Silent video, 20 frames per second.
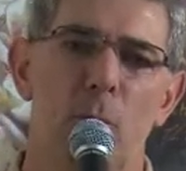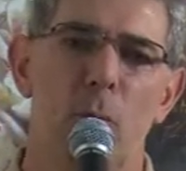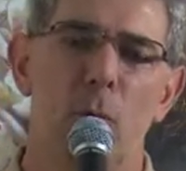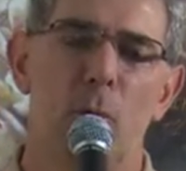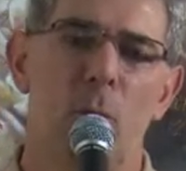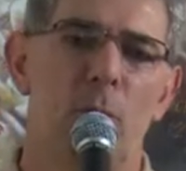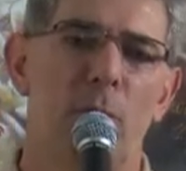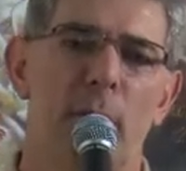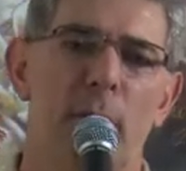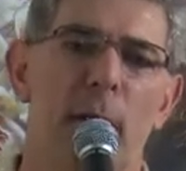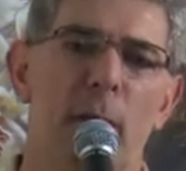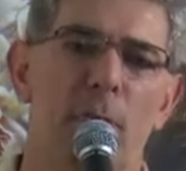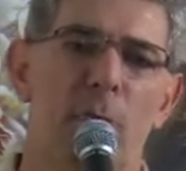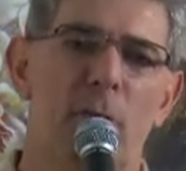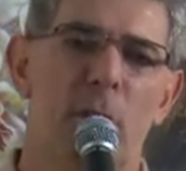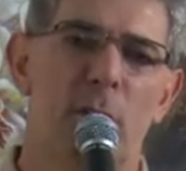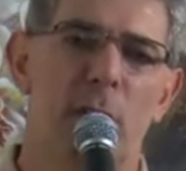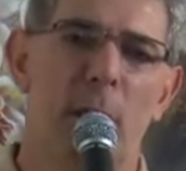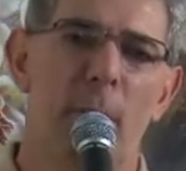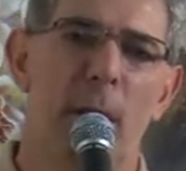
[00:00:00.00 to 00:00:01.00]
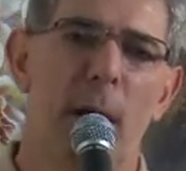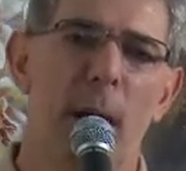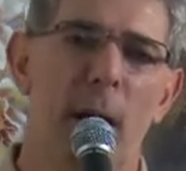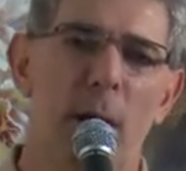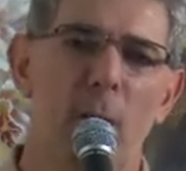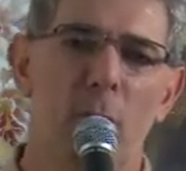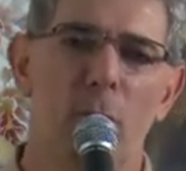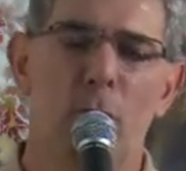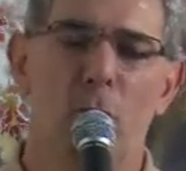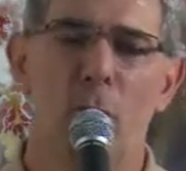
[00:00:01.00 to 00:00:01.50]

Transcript: Um contrato de trabalho,